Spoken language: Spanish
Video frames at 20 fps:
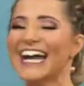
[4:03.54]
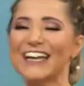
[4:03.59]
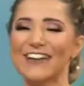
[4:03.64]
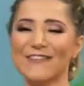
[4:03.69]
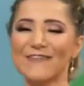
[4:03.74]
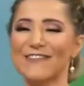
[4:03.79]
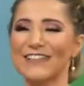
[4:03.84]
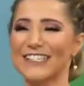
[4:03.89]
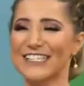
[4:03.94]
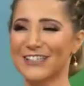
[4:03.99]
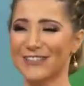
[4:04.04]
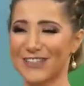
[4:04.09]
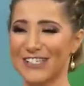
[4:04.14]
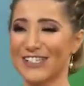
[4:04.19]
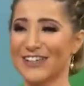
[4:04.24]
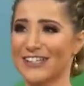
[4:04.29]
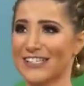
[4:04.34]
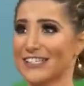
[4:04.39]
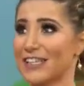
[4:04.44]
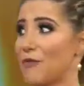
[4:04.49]
y mi
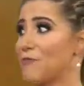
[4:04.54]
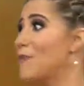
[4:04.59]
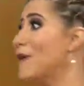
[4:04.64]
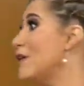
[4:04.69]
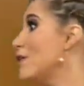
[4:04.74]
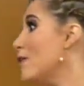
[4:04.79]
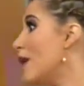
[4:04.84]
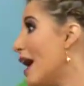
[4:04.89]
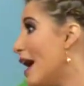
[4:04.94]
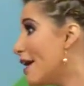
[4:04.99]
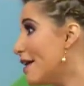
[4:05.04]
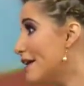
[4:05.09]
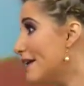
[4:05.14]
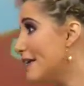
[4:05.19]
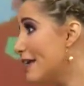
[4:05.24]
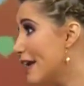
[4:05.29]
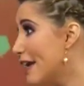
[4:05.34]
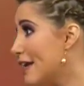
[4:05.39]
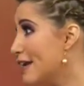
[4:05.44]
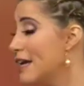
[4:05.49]
situación está. Pero hay
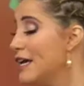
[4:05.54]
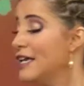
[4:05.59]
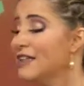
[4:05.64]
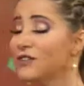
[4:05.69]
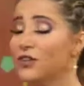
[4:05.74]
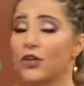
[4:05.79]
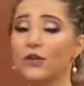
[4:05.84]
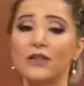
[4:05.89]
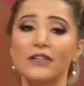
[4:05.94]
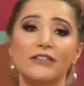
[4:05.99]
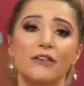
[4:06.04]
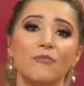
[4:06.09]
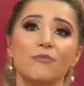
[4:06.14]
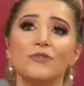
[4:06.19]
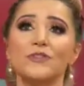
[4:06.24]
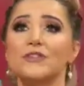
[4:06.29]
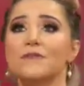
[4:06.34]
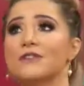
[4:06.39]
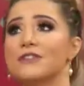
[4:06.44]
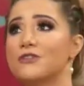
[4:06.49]
quien todo el tiempo
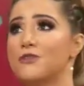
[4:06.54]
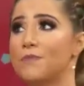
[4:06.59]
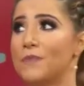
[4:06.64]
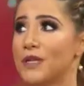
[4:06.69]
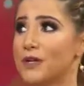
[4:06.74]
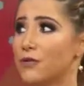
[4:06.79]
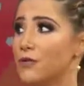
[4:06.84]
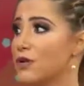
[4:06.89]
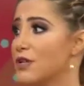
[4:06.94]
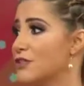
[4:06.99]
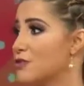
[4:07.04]
se ve súper cool y